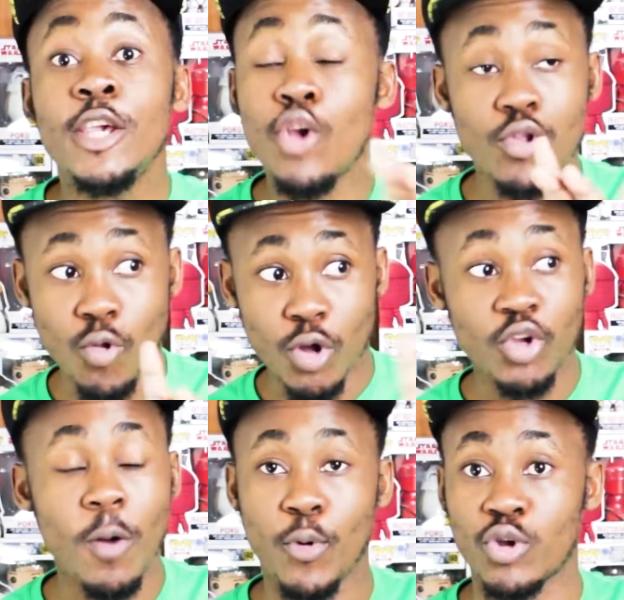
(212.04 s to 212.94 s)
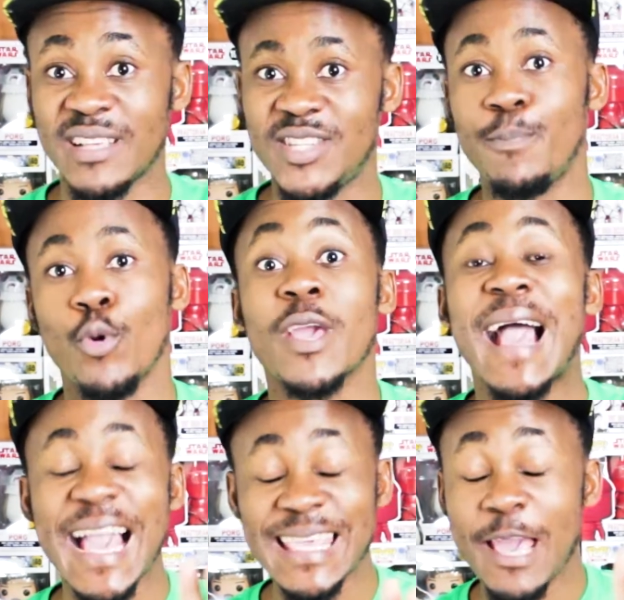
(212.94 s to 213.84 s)
Y yo no lo digo porque sí,
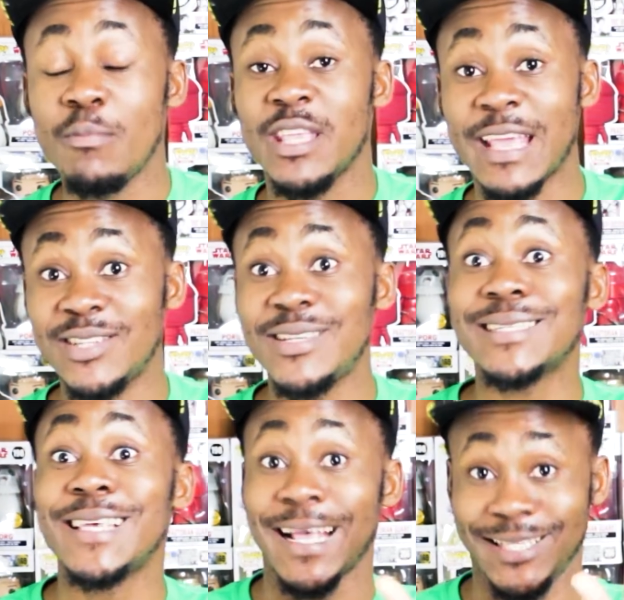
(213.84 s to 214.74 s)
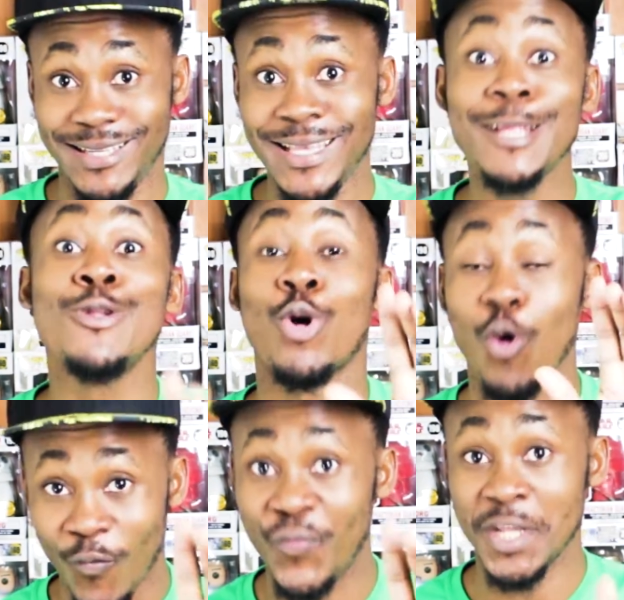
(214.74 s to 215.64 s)
porque hay evidencias que así lo
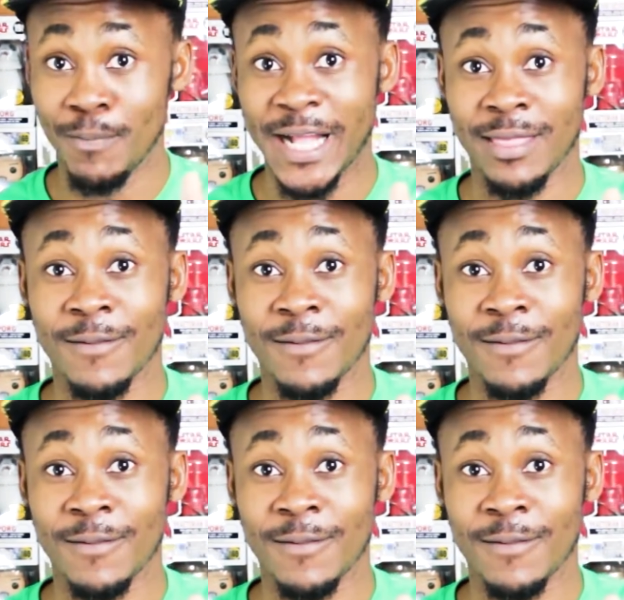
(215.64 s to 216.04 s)
confirman.